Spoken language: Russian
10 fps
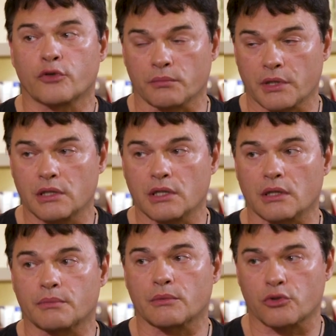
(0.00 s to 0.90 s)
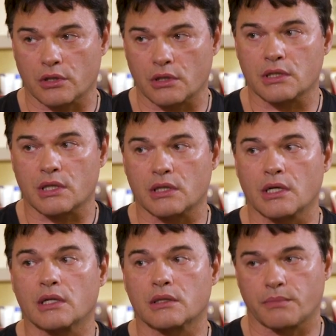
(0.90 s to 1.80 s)
В том-то и дело, потому что она
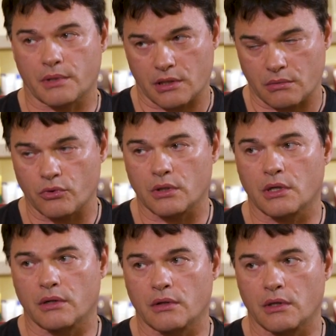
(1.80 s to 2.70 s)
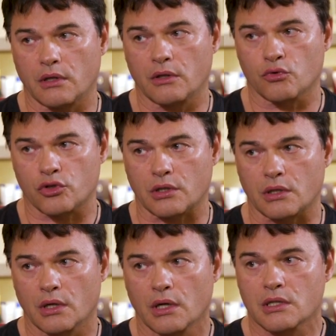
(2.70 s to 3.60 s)
страдает, поэтому она и
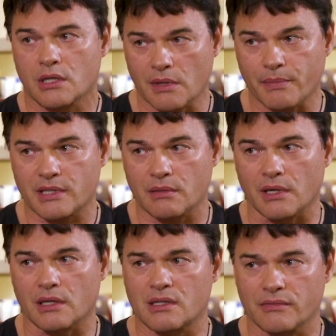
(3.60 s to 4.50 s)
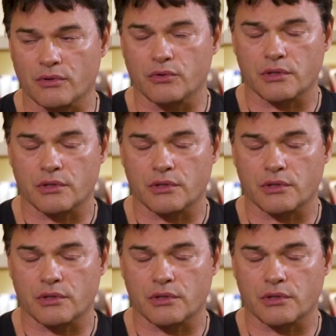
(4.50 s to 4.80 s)
нужна. Сама по себе, если вы